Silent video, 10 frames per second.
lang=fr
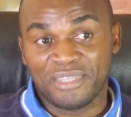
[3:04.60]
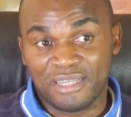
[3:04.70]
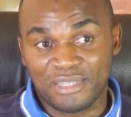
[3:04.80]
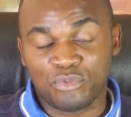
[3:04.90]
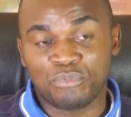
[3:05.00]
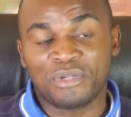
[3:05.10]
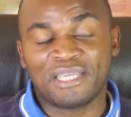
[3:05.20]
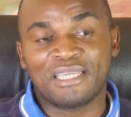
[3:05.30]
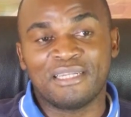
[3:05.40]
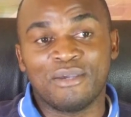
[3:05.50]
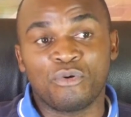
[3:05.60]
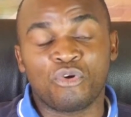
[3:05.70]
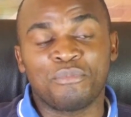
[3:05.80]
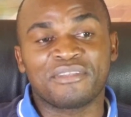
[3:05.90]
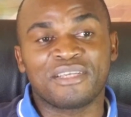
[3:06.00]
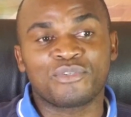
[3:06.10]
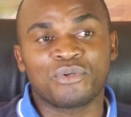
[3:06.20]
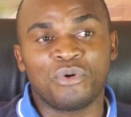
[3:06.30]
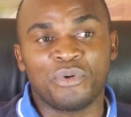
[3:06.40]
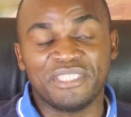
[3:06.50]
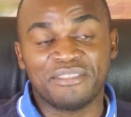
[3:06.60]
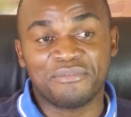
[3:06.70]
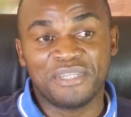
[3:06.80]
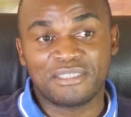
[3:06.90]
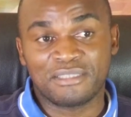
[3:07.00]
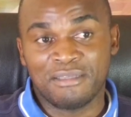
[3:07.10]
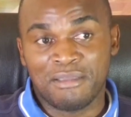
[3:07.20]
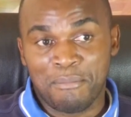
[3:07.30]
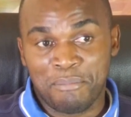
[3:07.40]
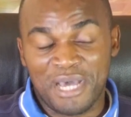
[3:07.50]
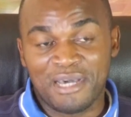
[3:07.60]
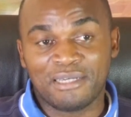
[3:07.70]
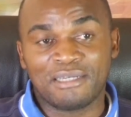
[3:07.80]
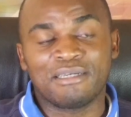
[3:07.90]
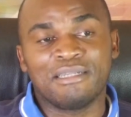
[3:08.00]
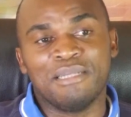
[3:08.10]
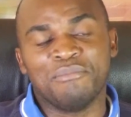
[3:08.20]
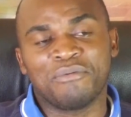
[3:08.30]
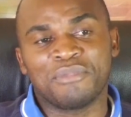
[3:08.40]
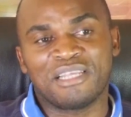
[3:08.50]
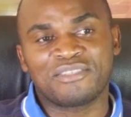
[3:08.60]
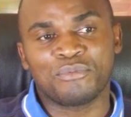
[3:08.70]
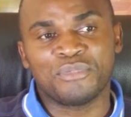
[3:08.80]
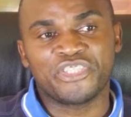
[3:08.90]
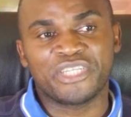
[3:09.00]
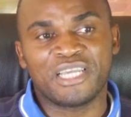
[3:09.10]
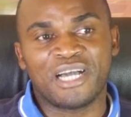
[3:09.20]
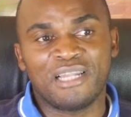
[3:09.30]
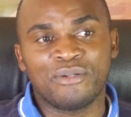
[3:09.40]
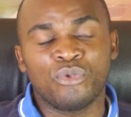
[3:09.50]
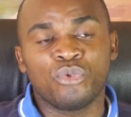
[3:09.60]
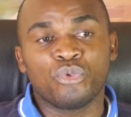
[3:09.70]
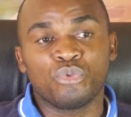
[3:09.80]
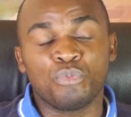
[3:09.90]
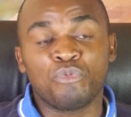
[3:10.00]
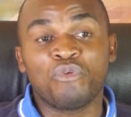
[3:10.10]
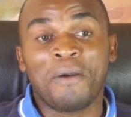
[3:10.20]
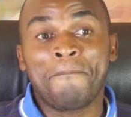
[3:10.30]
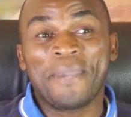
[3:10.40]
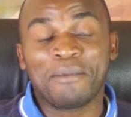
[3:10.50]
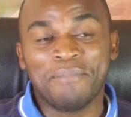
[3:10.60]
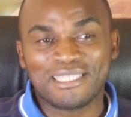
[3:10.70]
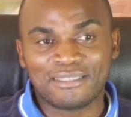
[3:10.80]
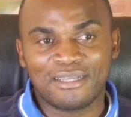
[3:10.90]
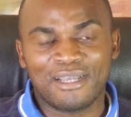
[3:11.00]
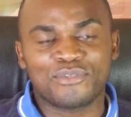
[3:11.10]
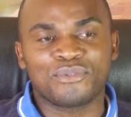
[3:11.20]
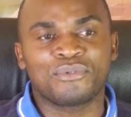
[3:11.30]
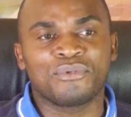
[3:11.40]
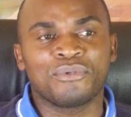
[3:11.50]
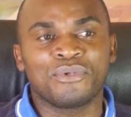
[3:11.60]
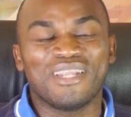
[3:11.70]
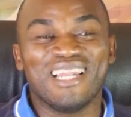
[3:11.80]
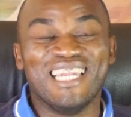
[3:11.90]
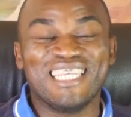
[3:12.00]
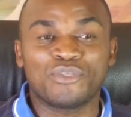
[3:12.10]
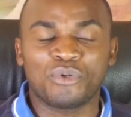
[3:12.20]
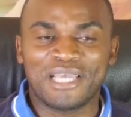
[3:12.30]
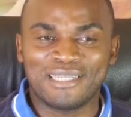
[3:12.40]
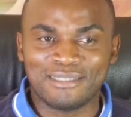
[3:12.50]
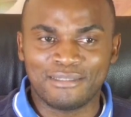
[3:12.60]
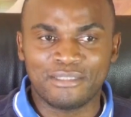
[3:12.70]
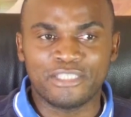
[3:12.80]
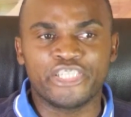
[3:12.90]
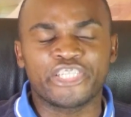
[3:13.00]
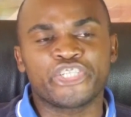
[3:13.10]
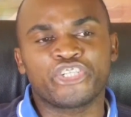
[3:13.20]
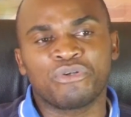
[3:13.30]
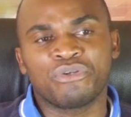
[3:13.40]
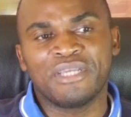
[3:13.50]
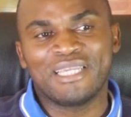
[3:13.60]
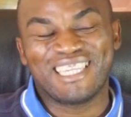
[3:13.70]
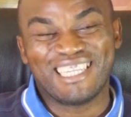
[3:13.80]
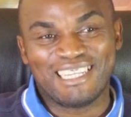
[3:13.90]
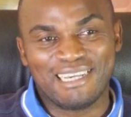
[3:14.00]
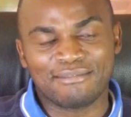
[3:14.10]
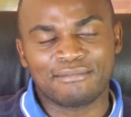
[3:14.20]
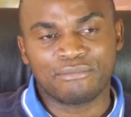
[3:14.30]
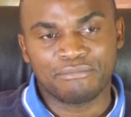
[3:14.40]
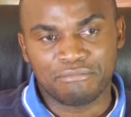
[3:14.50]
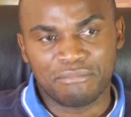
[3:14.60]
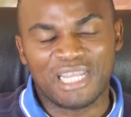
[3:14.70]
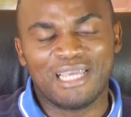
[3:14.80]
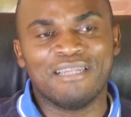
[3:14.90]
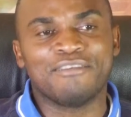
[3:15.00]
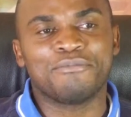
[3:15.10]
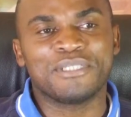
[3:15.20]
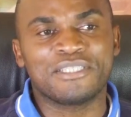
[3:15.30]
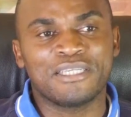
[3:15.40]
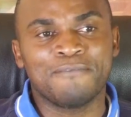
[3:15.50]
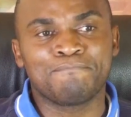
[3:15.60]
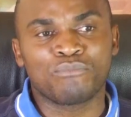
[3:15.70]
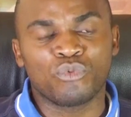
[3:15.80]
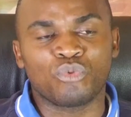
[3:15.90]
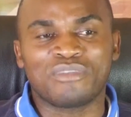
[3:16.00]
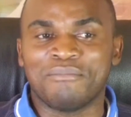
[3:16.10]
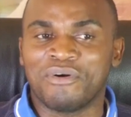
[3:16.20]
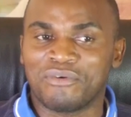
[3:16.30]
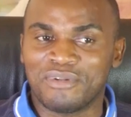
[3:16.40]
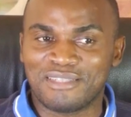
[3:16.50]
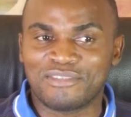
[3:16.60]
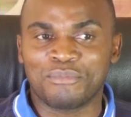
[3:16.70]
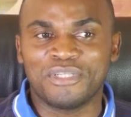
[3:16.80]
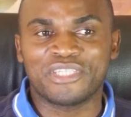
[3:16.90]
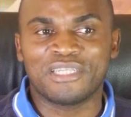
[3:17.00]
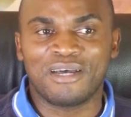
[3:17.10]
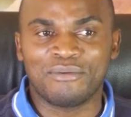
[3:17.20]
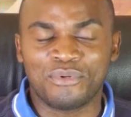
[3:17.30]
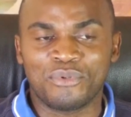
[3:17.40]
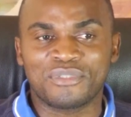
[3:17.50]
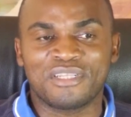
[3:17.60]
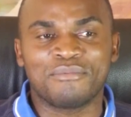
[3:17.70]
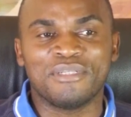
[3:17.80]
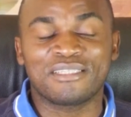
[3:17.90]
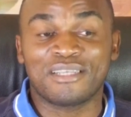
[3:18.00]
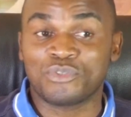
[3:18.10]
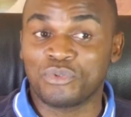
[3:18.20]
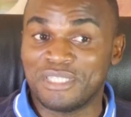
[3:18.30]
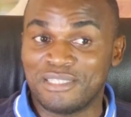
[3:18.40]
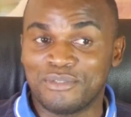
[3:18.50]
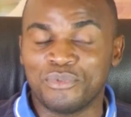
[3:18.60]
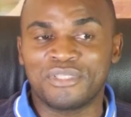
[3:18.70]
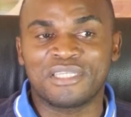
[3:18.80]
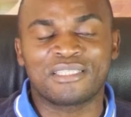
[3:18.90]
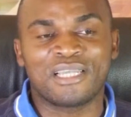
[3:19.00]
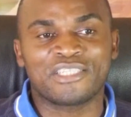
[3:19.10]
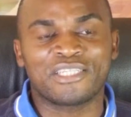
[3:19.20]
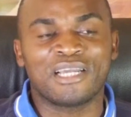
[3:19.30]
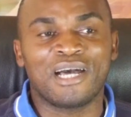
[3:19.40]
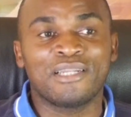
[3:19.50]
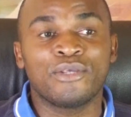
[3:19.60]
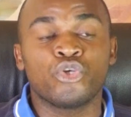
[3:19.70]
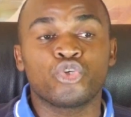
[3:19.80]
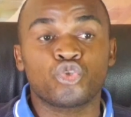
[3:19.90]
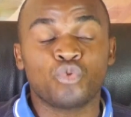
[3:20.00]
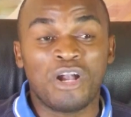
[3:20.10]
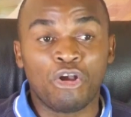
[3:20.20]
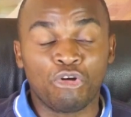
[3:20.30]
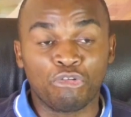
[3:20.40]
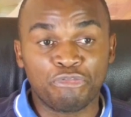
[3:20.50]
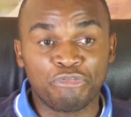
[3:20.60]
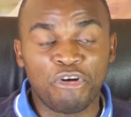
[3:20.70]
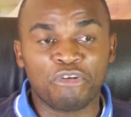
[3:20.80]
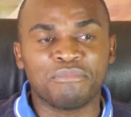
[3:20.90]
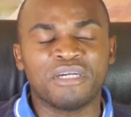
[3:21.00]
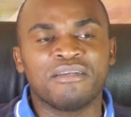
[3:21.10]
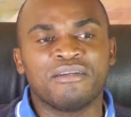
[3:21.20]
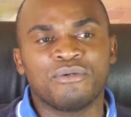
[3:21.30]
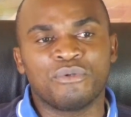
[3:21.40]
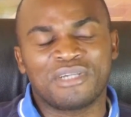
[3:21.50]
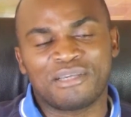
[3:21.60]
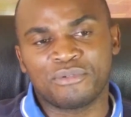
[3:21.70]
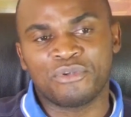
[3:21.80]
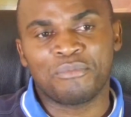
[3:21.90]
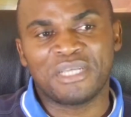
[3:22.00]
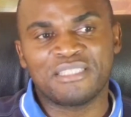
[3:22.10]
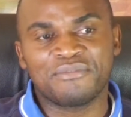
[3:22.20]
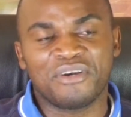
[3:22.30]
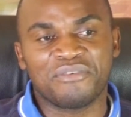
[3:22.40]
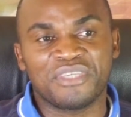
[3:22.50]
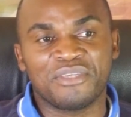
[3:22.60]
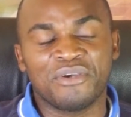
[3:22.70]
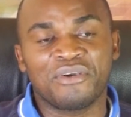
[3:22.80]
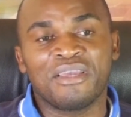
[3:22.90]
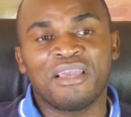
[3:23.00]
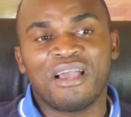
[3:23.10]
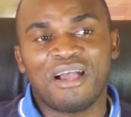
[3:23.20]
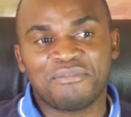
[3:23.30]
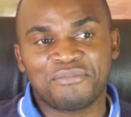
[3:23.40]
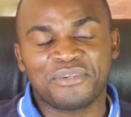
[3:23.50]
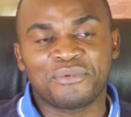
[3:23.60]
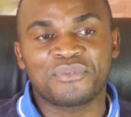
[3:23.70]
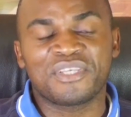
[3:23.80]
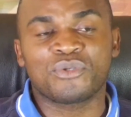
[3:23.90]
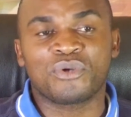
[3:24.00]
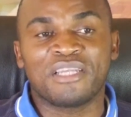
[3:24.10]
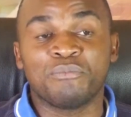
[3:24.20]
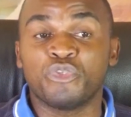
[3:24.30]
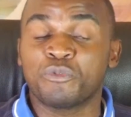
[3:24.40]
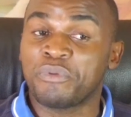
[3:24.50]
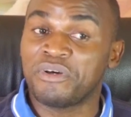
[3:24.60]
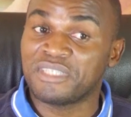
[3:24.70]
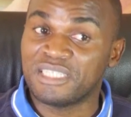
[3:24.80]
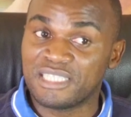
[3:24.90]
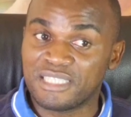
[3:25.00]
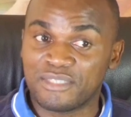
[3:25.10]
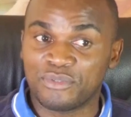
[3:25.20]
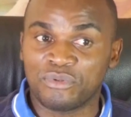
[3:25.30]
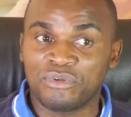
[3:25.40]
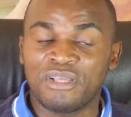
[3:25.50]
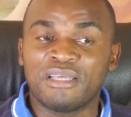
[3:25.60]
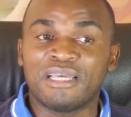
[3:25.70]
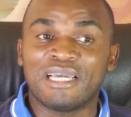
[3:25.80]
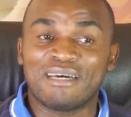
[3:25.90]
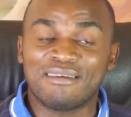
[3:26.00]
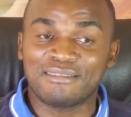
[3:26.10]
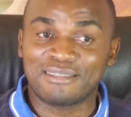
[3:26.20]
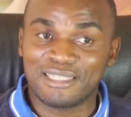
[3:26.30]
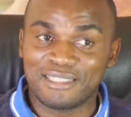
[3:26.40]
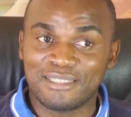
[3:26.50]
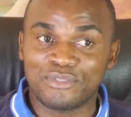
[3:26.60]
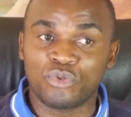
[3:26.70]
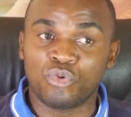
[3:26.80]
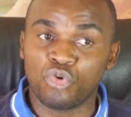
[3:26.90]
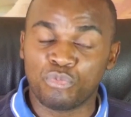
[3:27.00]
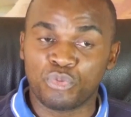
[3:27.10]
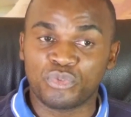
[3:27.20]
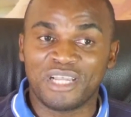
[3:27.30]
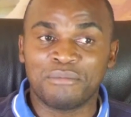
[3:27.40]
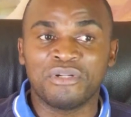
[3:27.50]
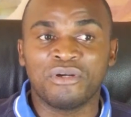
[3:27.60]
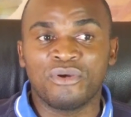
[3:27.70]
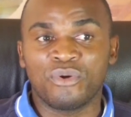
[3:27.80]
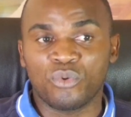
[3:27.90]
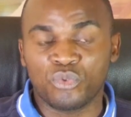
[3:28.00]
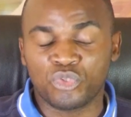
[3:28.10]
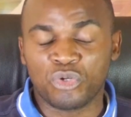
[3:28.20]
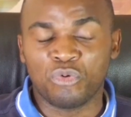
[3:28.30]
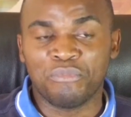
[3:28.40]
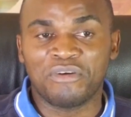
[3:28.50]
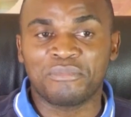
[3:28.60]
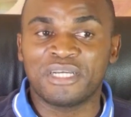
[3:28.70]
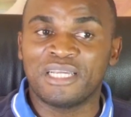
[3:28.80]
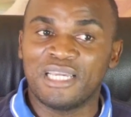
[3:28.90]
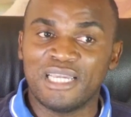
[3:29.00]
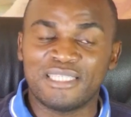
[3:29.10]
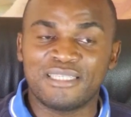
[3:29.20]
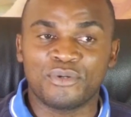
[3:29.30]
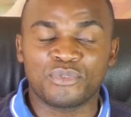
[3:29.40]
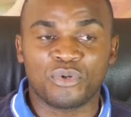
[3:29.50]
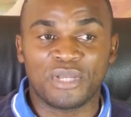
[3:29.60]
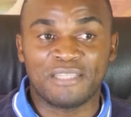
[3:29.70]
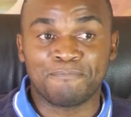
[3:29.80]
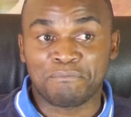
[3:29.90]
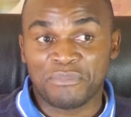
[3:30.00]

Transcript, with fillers: Raison pour laquelle les recommandations ont été faites par les membres de l'Assemblée générale de pouvoir permettre à ce que les organes dirigeants qu'incarne la LFPC, notamment l'Assemblée générale, le Conseil d'administration ainsi que le secrétaire général, soient conformes au cadre normatif en vigueur afin que ces organes puissent prendre des décisions, rendre ces décisions opposables aux, aux membres ainsi qu'aux organes.